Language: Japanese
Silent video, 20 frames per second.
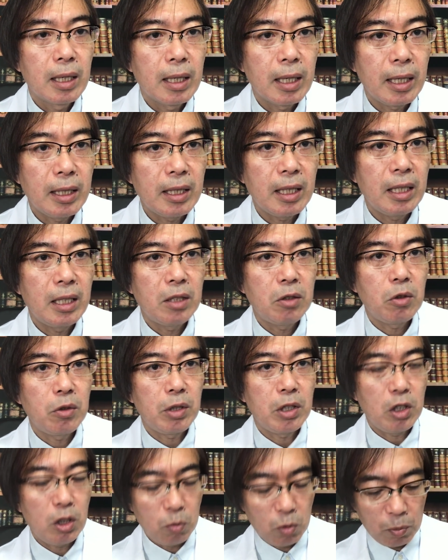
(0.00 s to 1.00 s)
はい、えー、それ
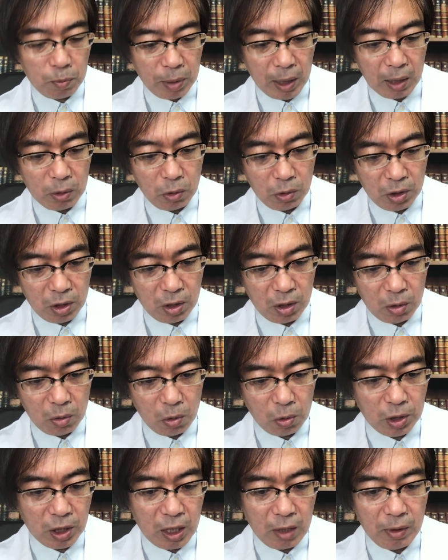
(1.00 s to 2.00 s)
では質問パート2。
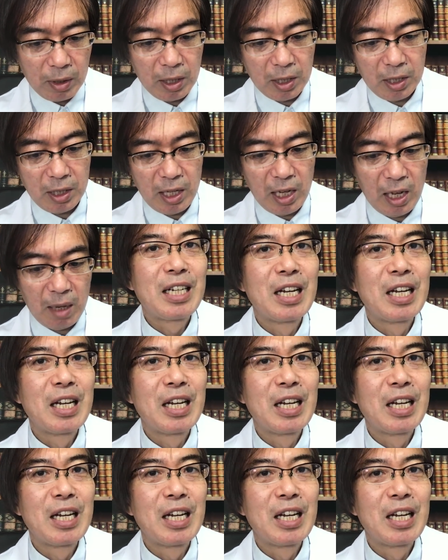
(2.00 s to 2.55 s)
こちらはですね、